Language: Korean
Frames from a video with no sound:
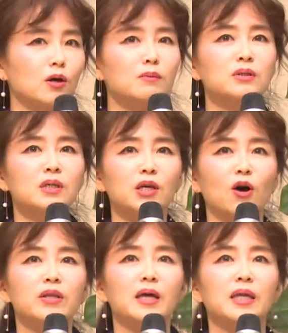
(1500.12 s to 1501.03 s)
여러분들은
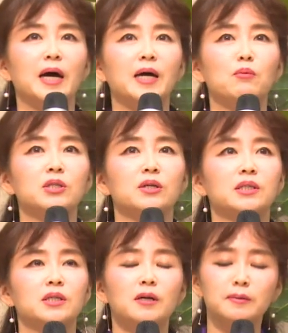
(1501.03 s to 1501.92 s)
연애 다
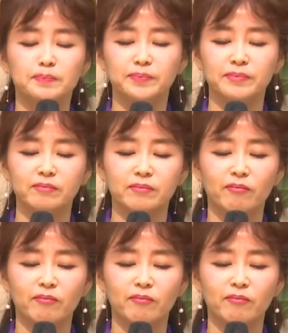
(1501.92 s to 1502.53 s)
해보셨지요?